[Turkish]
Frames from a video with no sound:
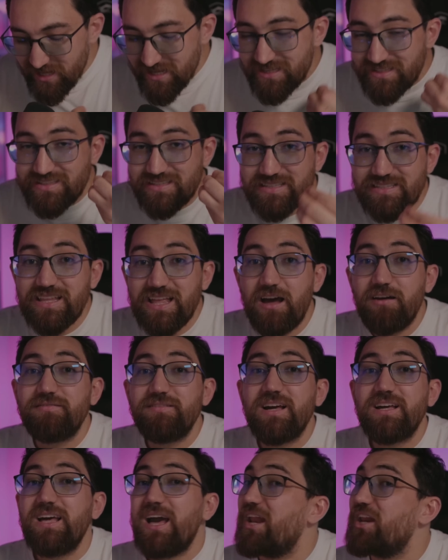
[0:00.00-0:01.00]

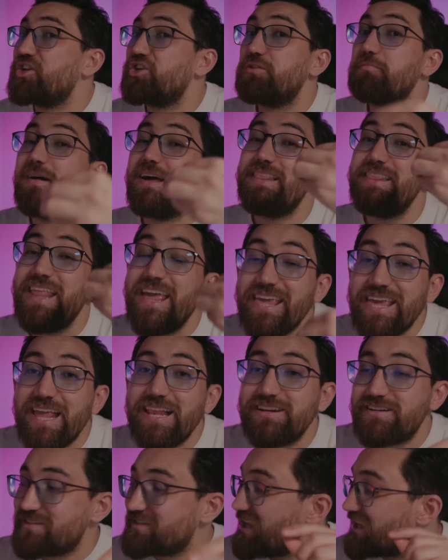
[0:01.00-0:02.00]
Sınavda karşıma ne
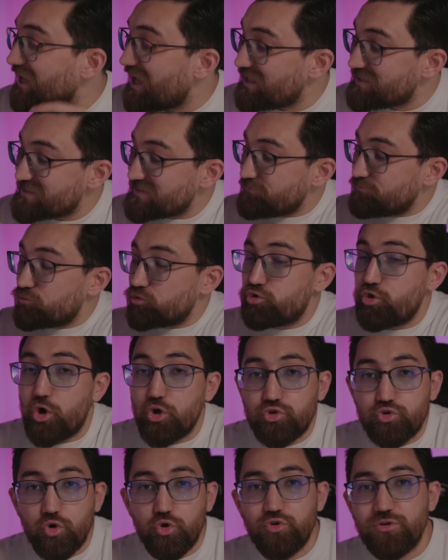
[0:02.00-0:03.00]
gelirse gelsin bu
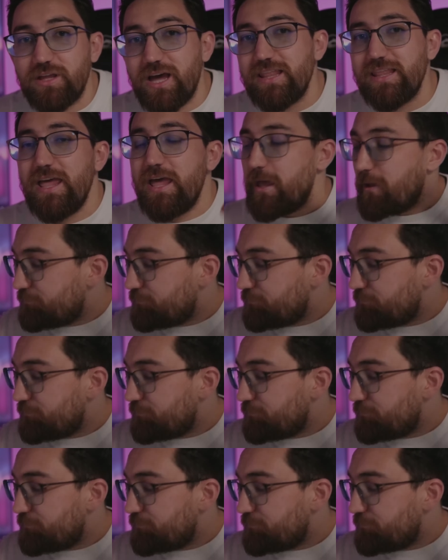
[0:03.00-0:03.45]
dört konudan